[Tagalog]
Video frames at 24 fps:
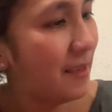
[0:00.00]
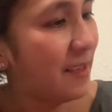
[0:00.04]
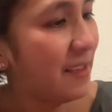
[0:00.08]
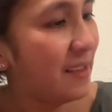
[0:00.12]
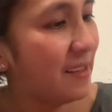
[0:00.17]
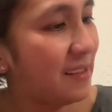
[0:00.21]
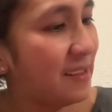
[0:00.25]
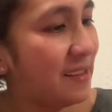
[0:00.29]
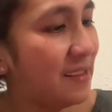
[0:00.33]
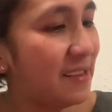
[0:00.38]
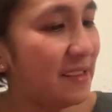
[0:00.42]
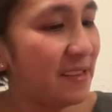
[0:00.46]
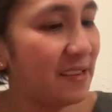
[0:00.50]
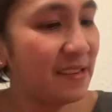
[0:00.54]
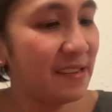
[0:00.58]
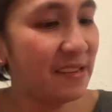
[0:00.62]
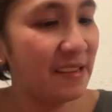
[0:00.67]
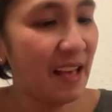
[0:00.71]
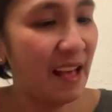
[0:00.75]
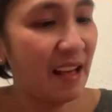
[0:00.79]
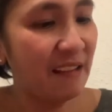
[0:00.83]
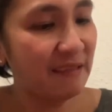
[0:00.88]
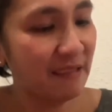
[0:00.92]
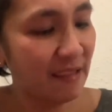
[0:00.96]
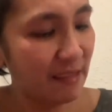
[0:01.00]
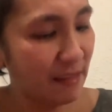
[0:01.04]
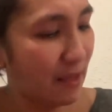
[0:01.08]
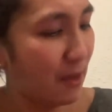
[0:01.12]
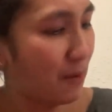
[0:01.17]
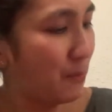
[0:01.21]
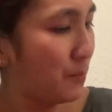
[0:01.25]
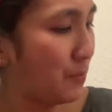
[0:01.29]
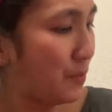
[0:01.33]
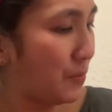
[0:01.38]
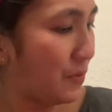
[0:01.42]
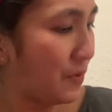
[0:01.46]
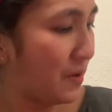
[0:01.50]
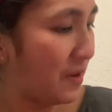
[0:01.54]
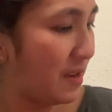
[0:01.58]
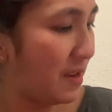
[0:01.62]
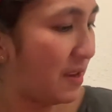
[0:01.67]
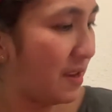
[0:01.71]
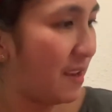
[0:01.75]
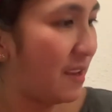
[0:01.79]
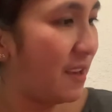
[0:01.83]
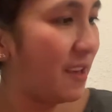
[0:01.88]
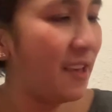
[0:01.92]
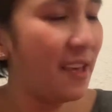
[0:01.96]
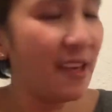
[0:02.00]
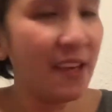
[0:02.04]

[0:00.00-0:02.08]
I, ang tatak po eh,